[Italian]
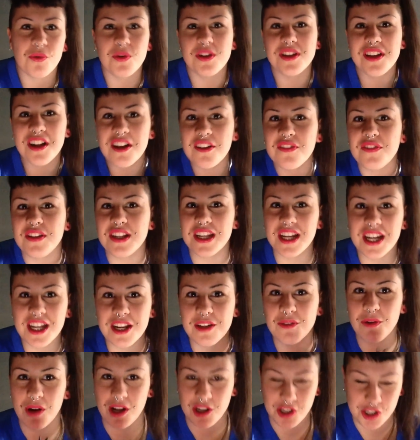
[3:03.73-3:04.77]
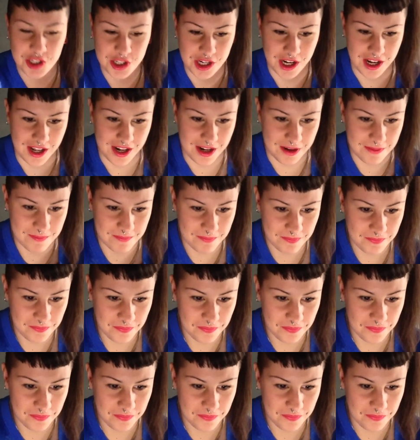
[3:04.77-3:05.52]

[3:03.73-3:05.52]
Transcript: quindi alla fine credo lasciare.